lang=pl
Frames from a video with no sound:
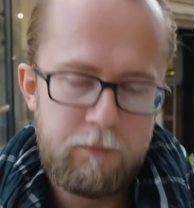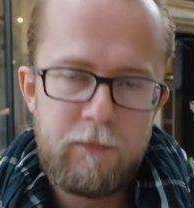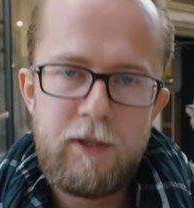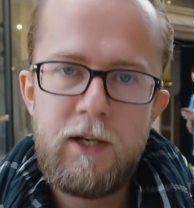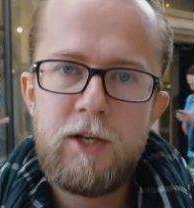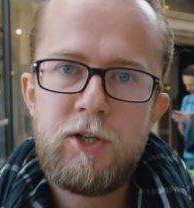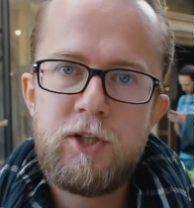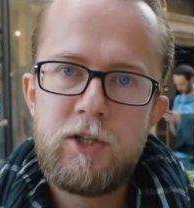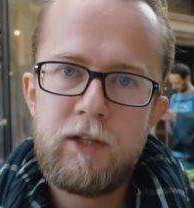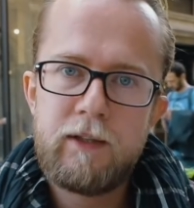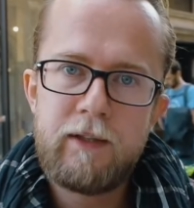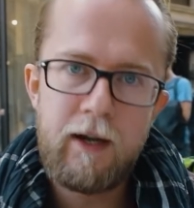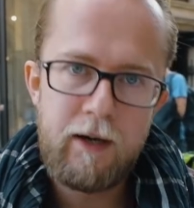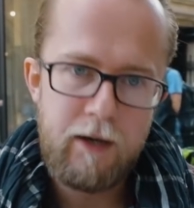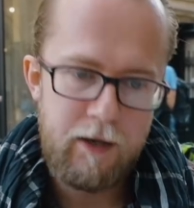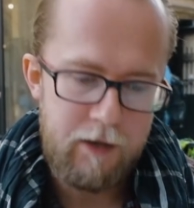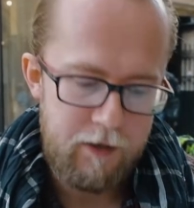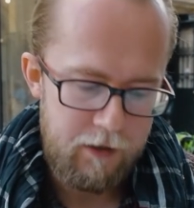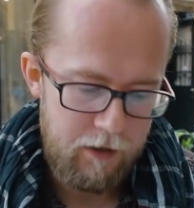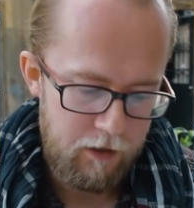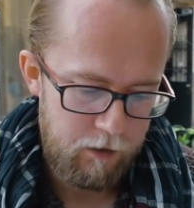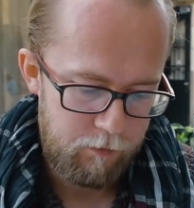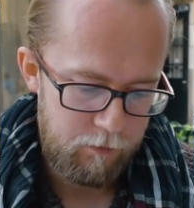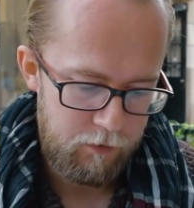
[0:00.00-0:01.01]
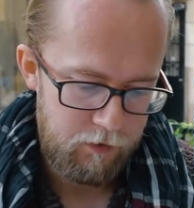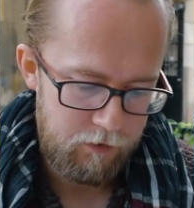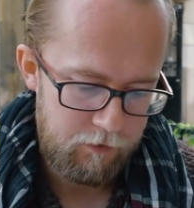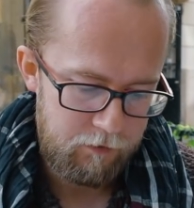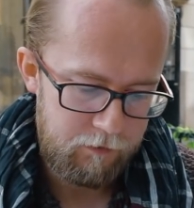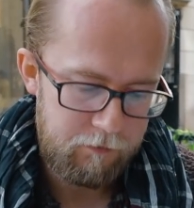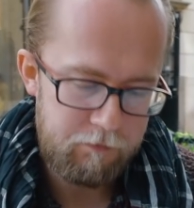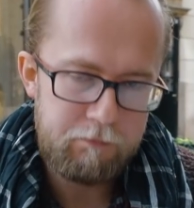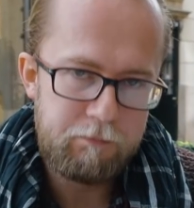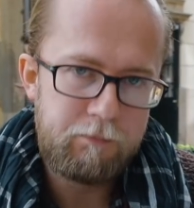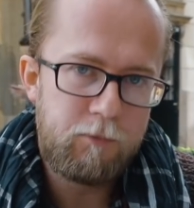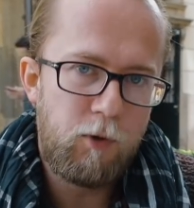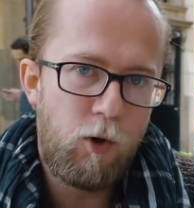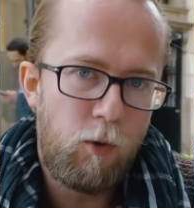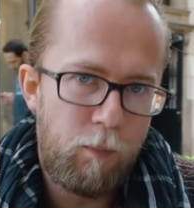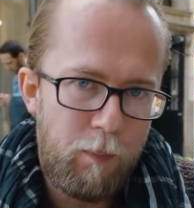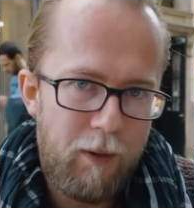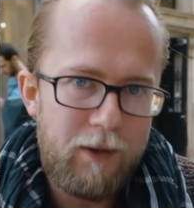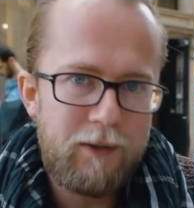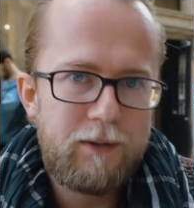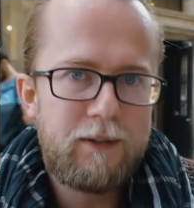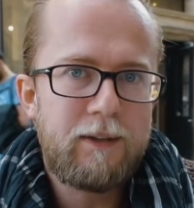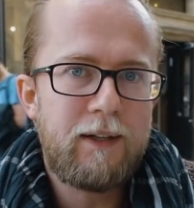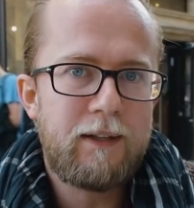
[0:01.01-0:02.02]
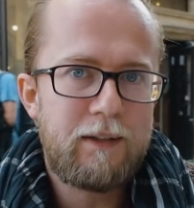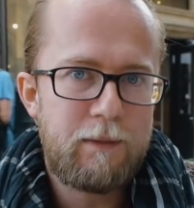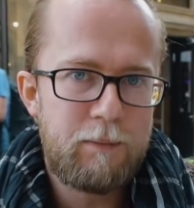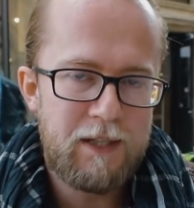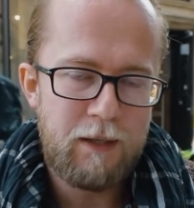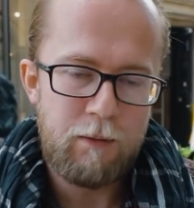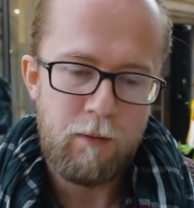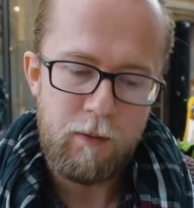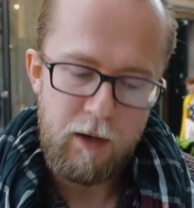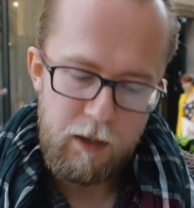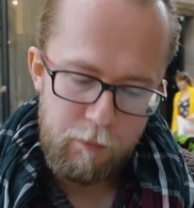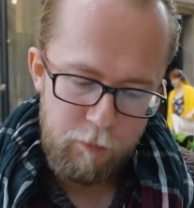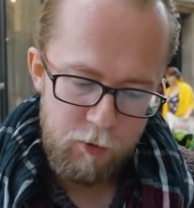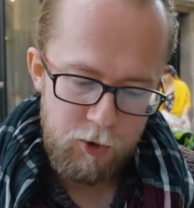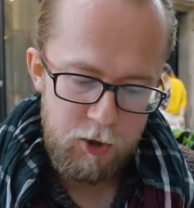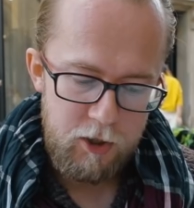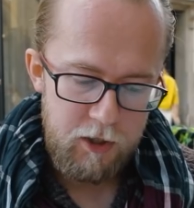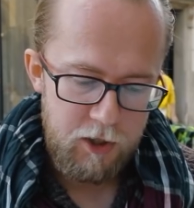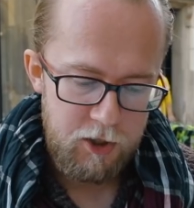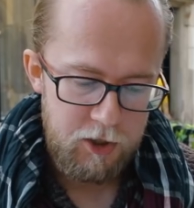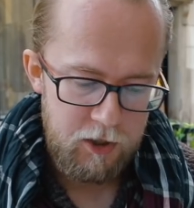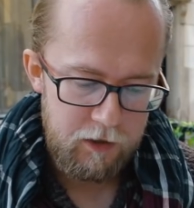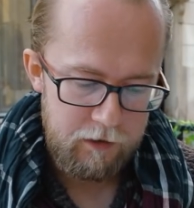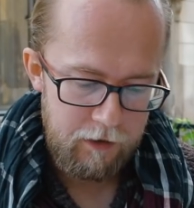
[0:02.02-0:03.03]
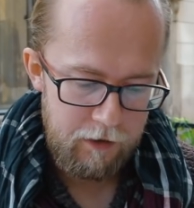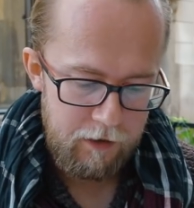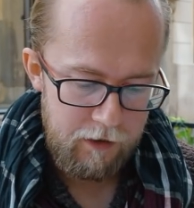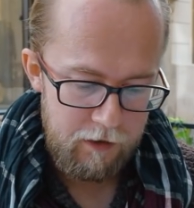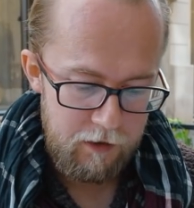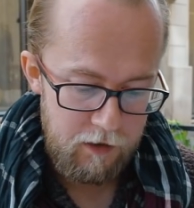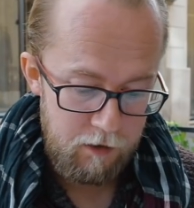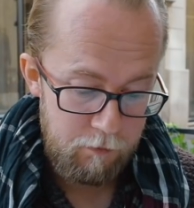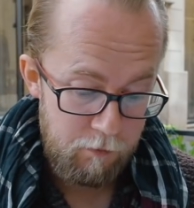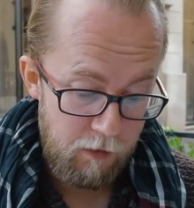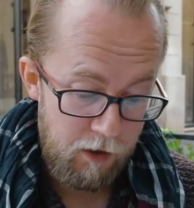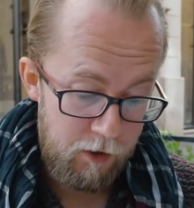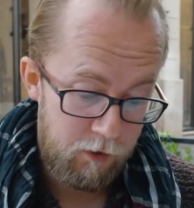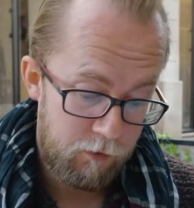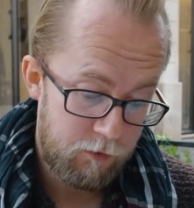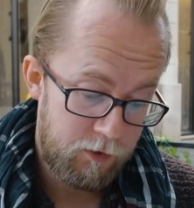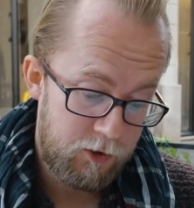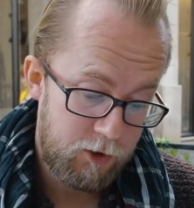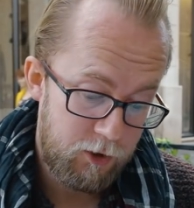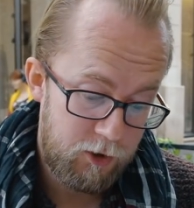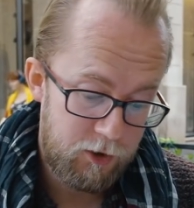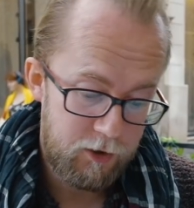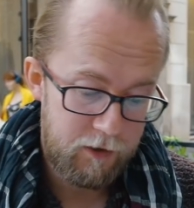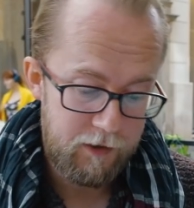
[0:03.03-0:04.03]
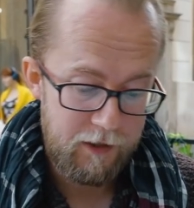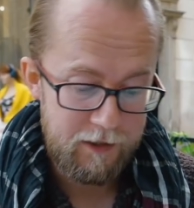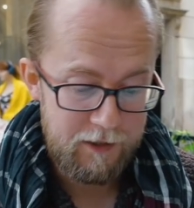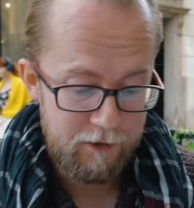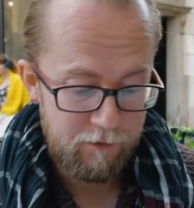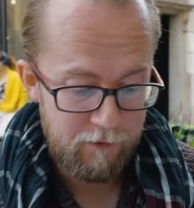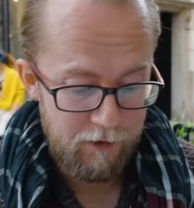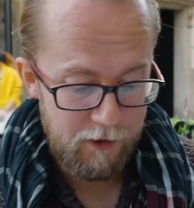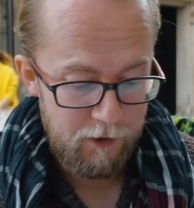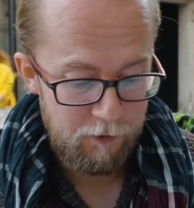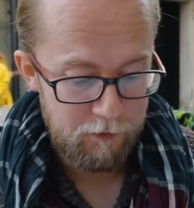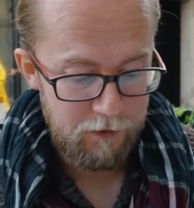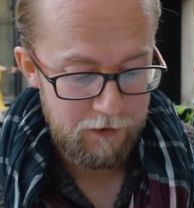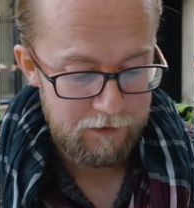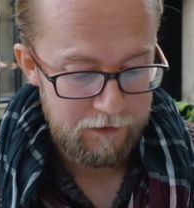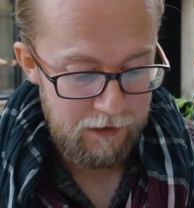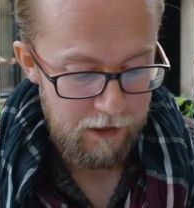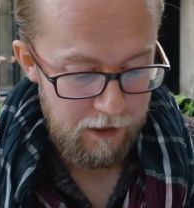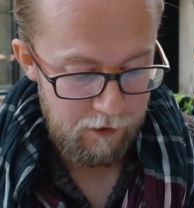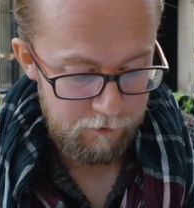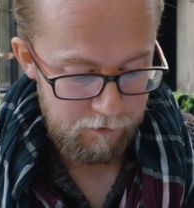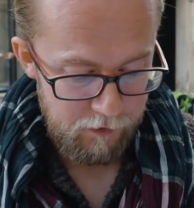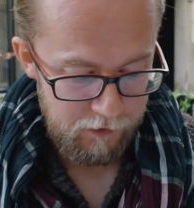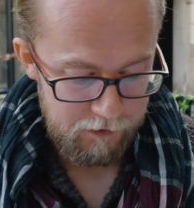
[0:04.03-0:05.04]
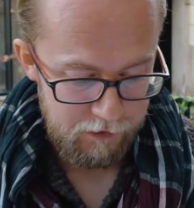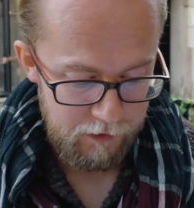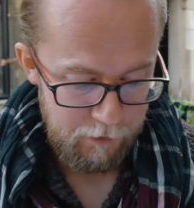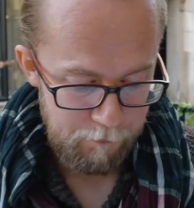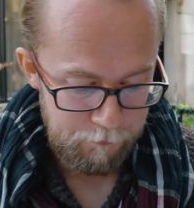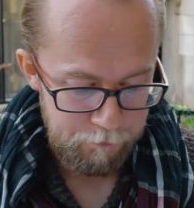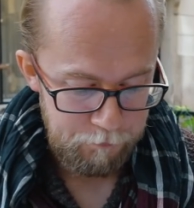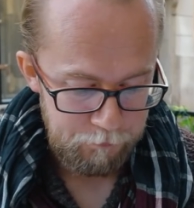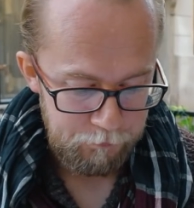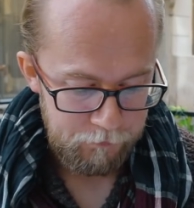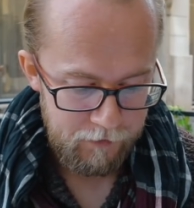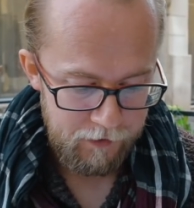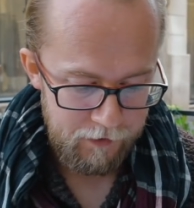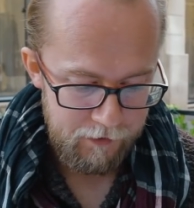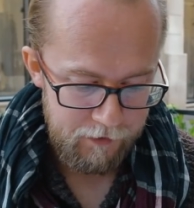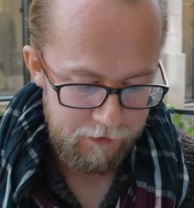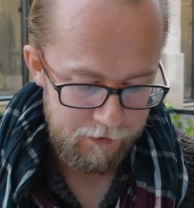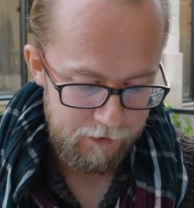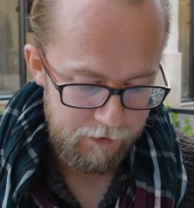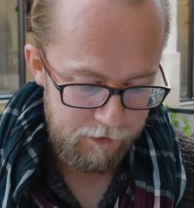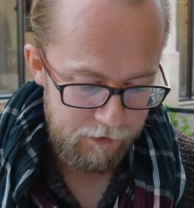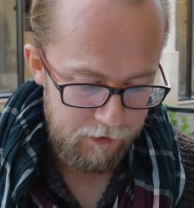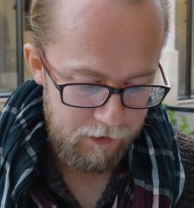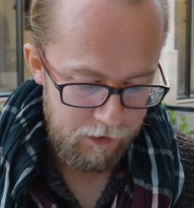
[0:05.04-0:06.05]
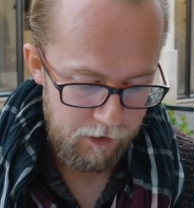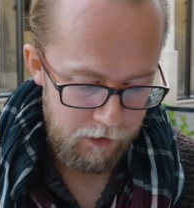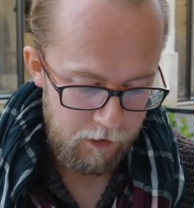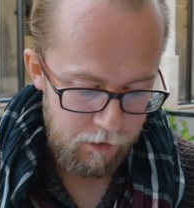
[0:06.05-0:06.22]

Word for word: jeszcze dalej jakby oparty na tym samym, ale poszli jeszcze dalej i mają coś, co nazywają nie tyle efektem e,